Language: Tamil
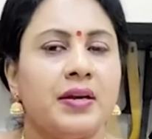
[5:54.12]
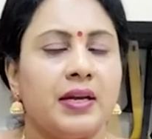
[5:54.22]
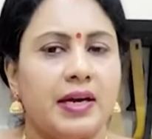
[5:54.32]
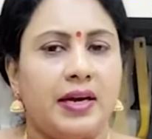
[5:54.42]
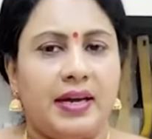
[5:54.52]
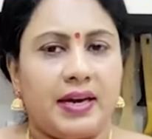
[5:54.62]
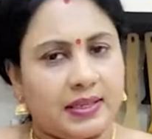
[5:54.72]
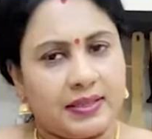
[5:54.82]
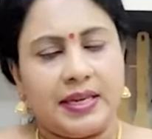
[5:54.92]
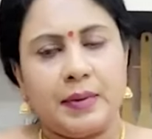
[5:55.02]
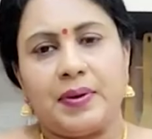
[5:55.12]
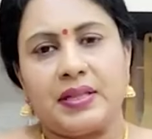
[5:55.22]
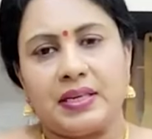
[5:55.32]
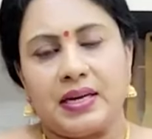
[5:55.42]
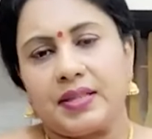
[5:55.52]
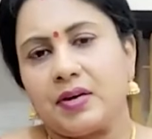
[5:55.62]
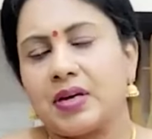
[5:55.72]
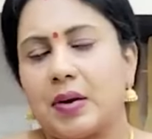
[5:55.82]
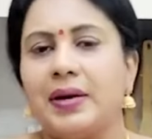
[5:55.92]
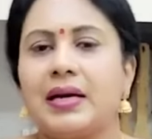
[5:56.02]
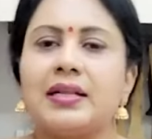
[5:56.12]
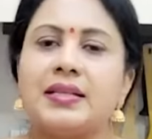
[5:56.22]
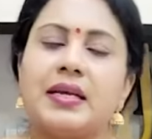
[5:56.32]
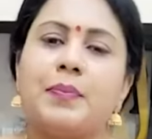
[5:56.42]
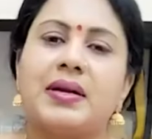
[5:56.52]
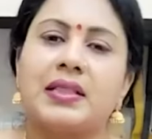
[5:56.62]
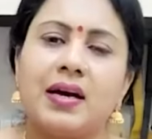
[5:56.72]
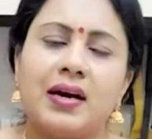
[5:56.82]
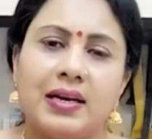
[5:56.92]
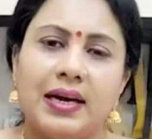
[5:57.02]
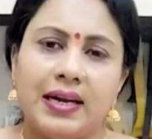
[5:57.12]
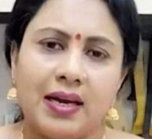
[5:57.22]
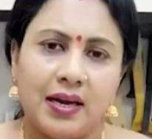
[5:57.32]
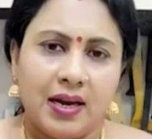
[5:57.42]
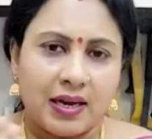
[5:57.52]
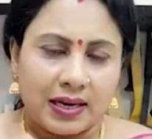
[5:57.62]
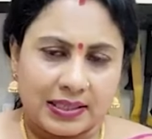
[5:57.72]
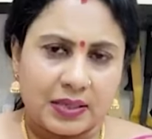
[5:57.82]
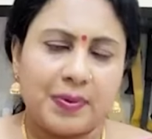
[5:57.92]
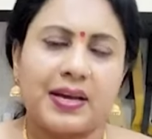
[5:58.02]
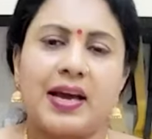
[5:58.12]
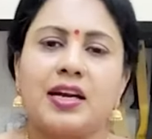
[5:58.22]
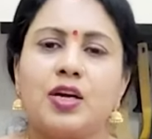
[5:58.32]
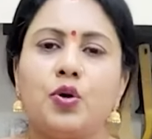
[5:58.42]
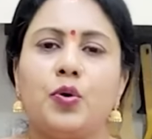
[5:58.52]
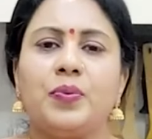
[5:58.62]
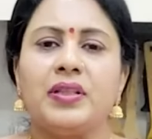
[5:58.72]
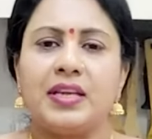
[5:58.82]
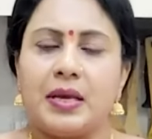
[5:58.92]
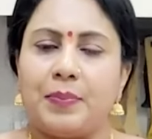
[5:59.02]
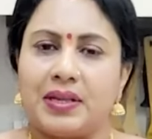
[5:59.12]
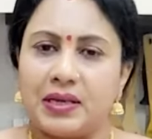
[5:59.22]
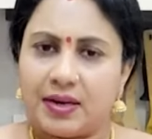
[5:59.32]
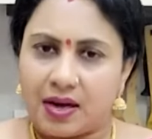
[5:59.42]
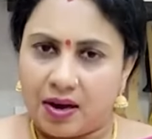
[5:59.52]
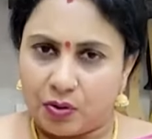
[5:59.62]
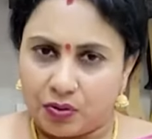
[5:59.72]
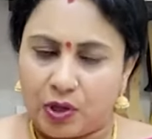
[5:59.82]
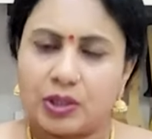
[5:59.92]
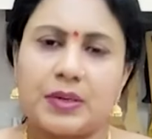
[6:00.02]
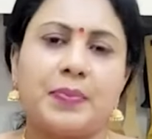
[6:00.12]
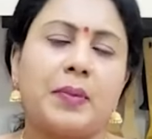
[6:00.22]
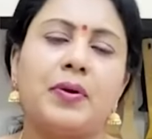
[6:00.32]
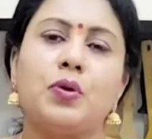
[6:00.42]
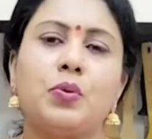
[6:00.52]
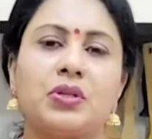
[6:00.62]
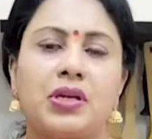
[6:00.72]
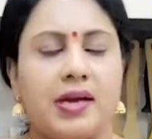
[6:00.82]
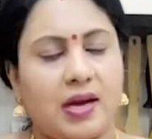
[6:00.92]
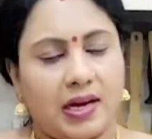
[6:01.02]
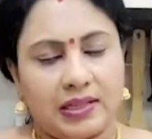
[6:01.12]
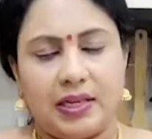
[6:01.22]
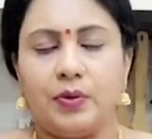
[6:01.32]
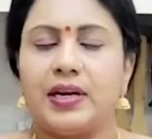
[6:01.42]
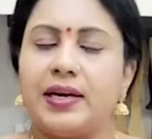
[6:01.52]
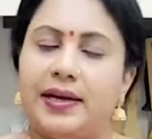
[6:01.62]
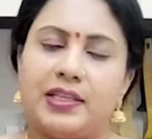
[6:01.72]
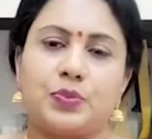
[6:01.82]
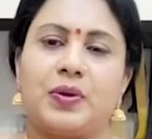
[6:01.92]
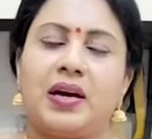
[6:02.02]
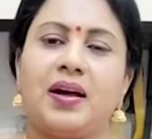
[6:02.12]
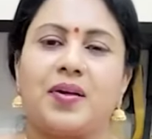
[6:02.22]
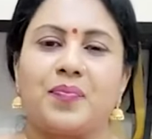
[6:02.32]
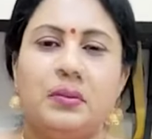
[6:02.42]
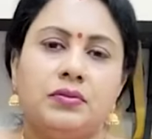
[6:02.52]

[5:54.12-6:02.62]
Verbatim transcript: நீங்கள் எனக்கு தெரியப்படுத்துங்க அதாவது கமெண்ட்டில் தெரியப்படுத்தலாம் இல்லாட்டி கஸ்டமர் கேருக்கு கூப்பிட்டு தெரியப்படுத்தலாம் நான் ஒரு வாட்ஸ்அப் நம்பரும் கொடுத்துருக்கேன் அதுலேயும் நீங்கள் டெக்ஸ்ட் பண்ணலாம்